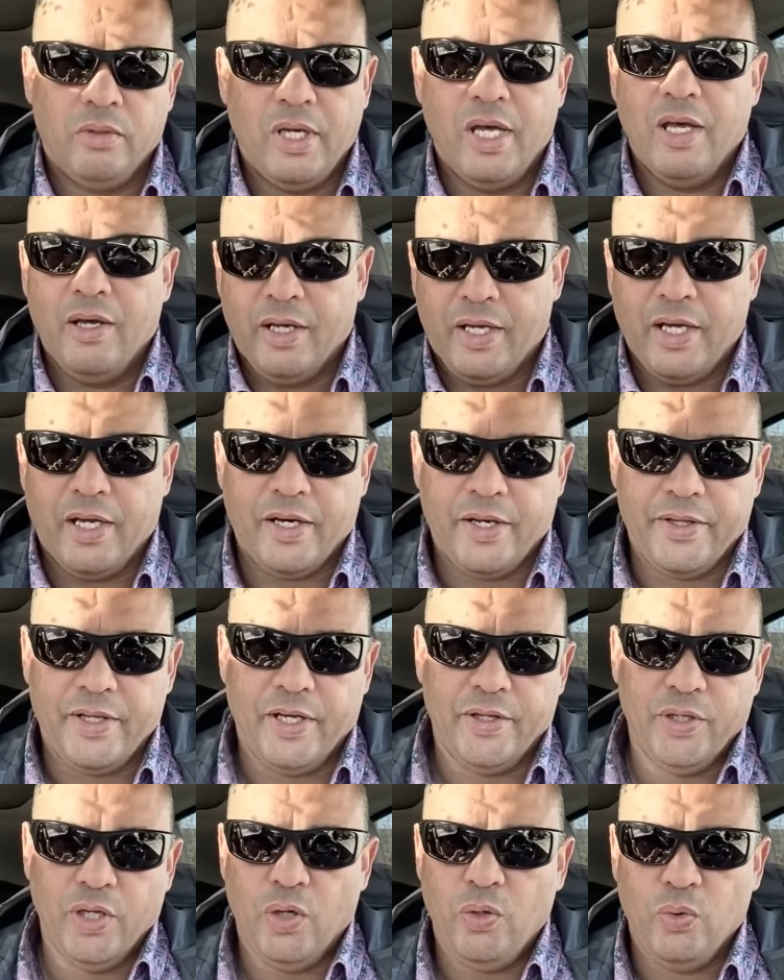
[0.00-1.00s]
آه، كندا
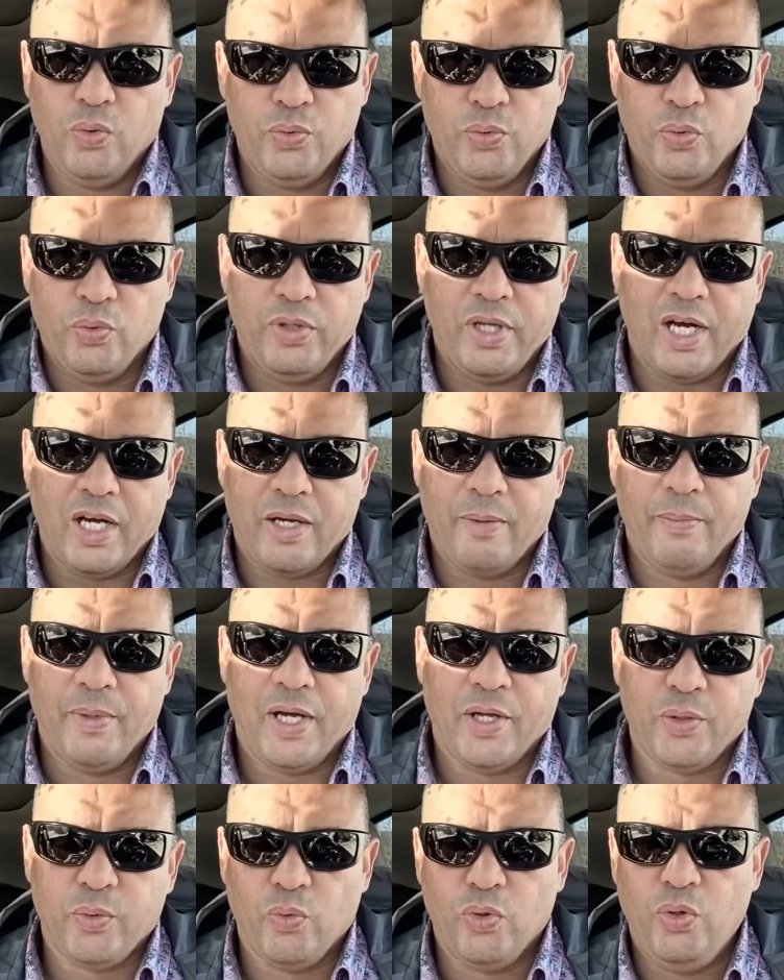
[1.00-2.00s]
عندها حدود
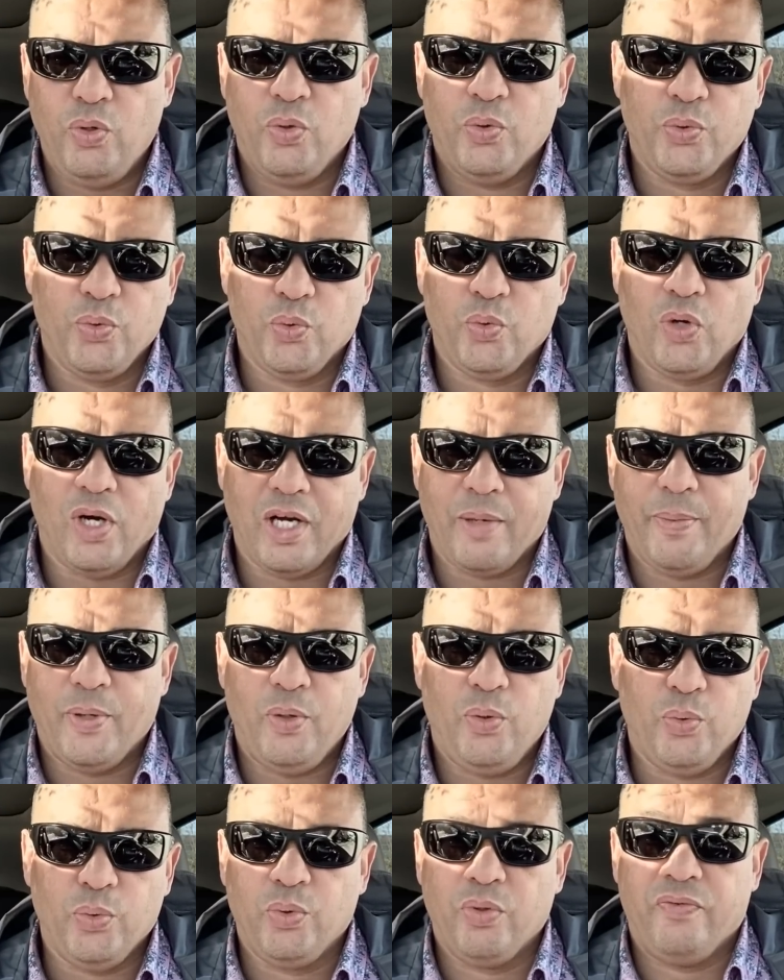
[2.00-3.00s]
اطول حدود واكبر
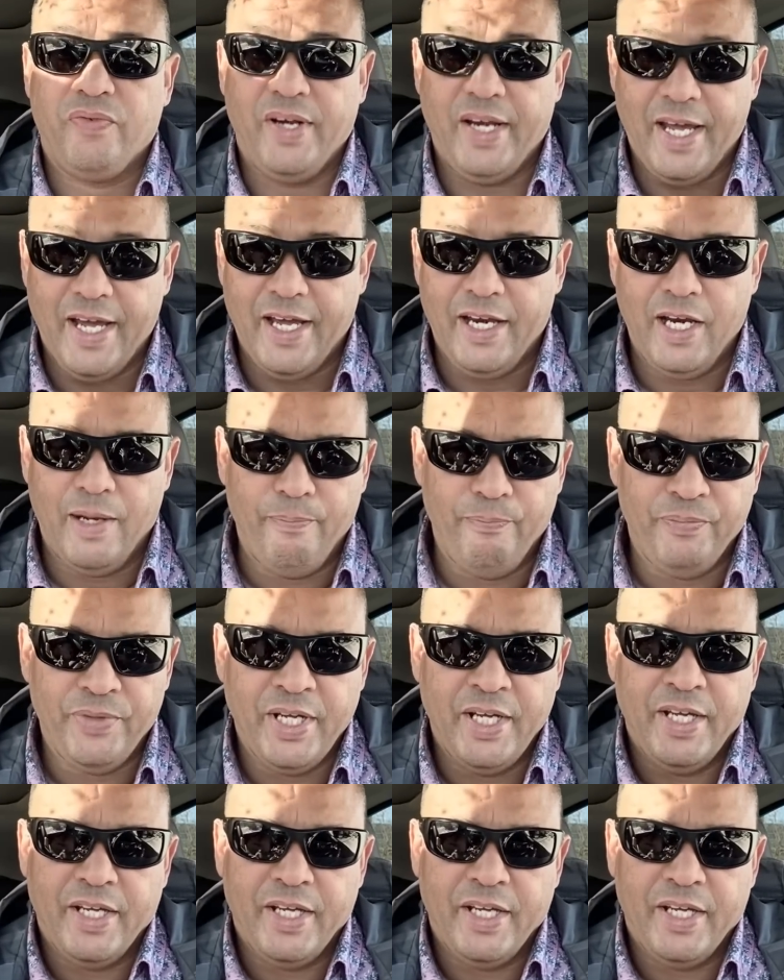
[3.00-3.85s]
حدود في العالم